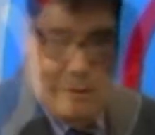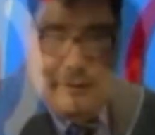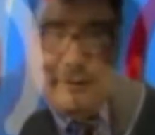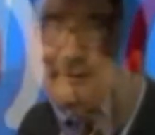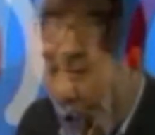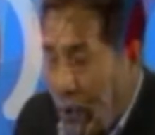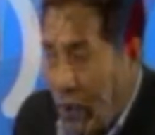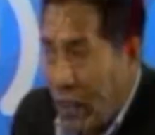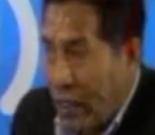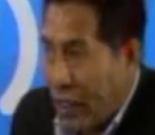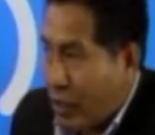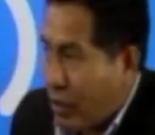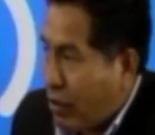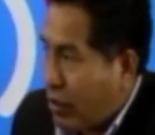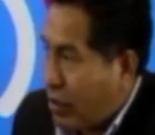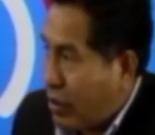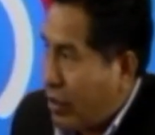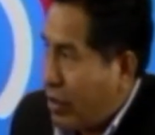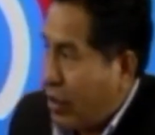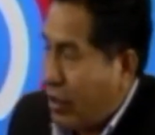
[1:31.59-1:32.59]
Muy buenas
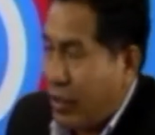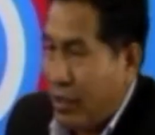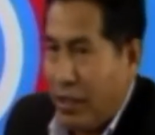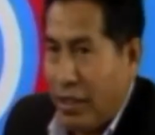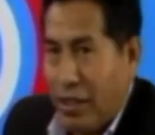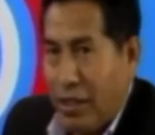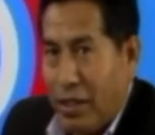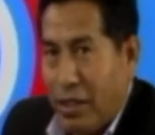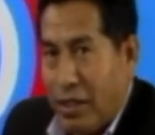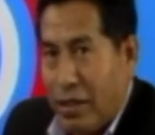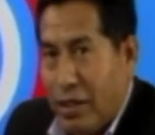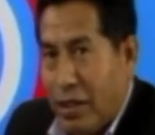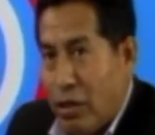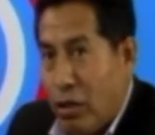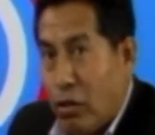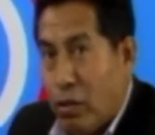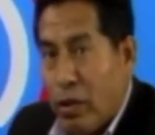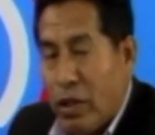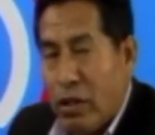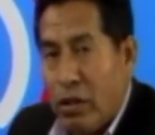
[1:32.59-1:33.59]
noches, eh,
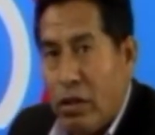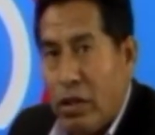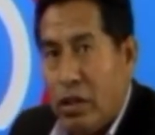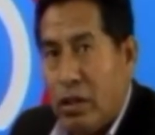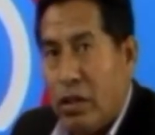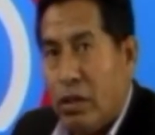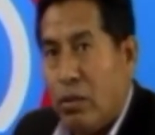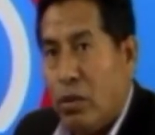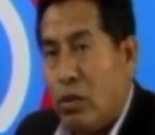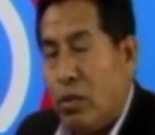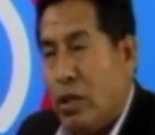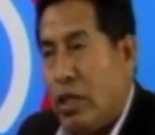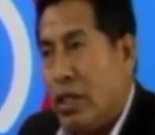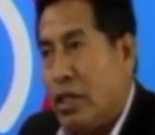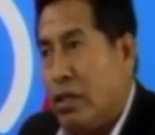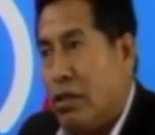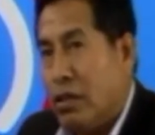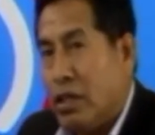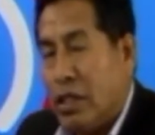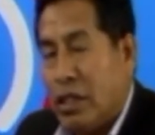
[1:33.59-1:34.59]
señor periodista. Muy buenas
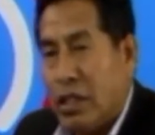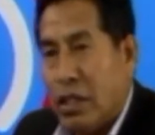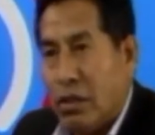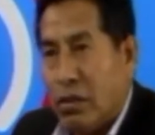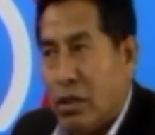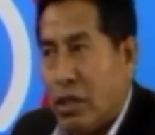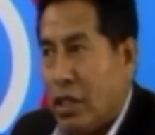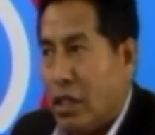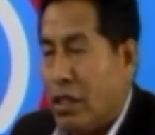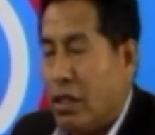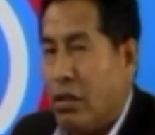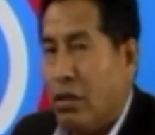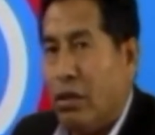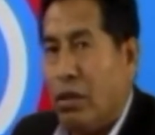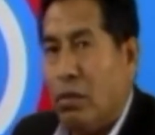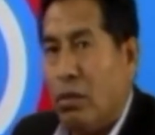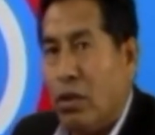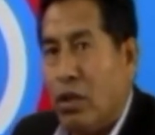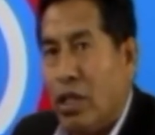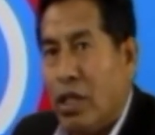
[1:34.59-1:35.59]
noches a nuestra región de
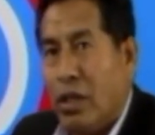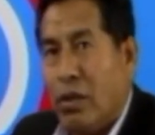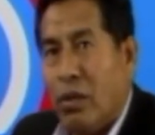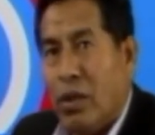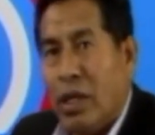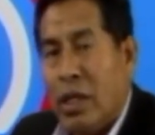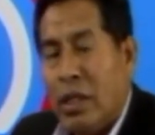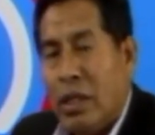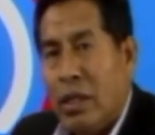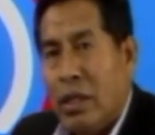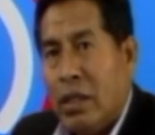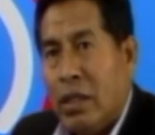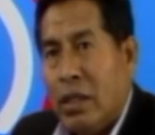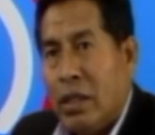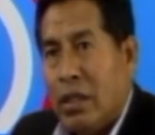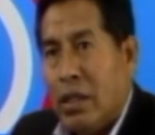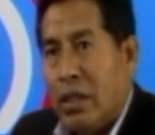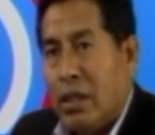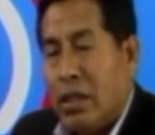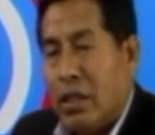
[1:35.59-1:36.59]
Moquegua.
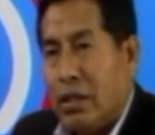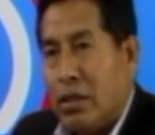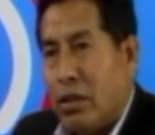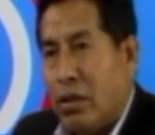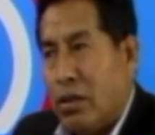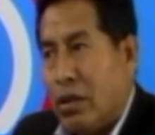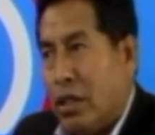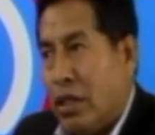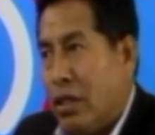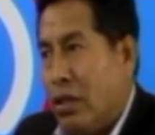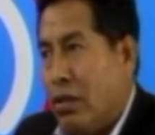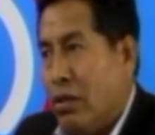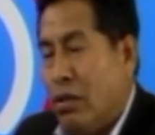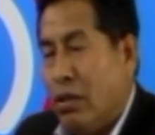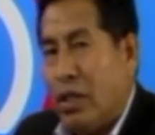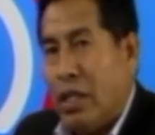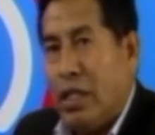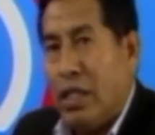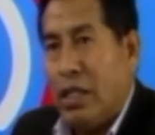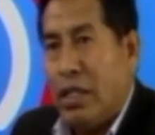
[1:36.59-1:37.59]
Es
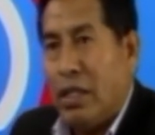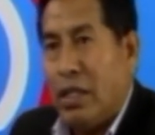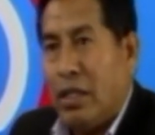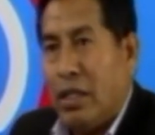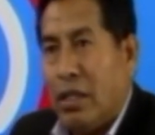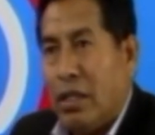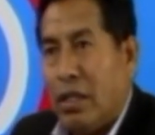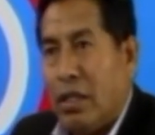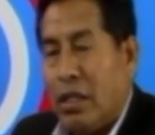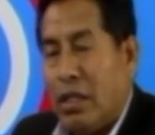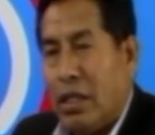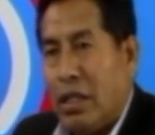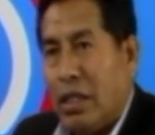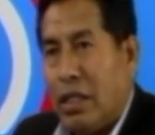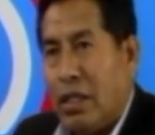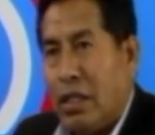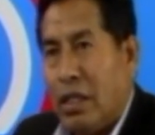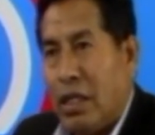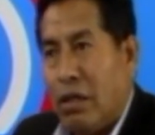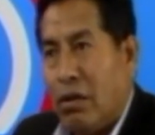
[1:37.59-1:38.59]
correcto que eh,
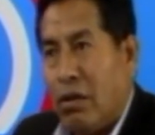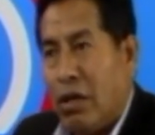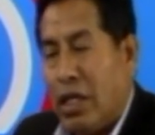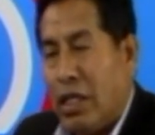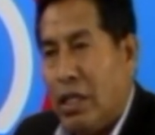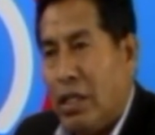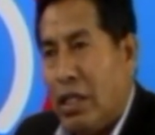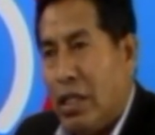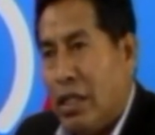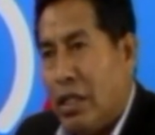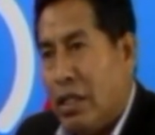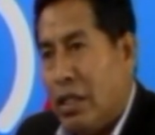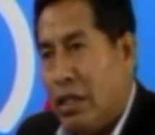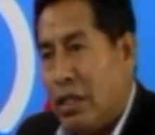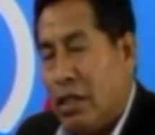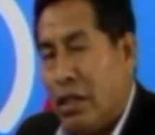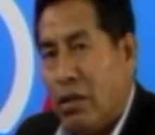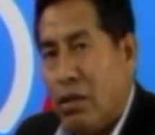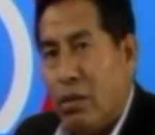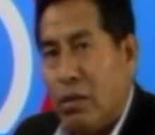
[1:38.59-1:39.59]
la localidad,
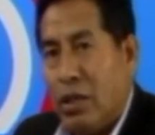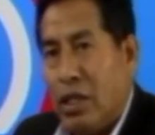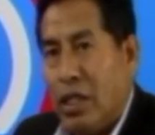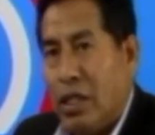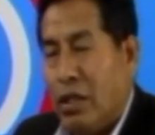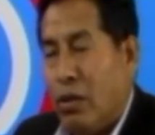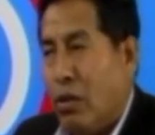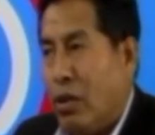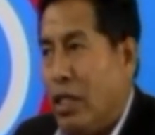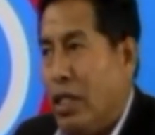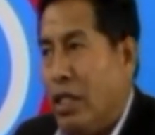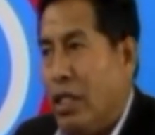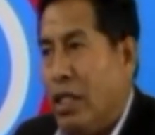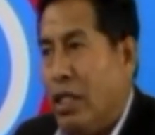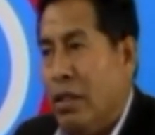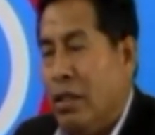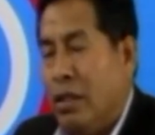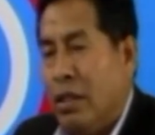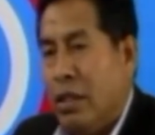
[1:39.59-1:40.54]
esta comunidad de Guarina,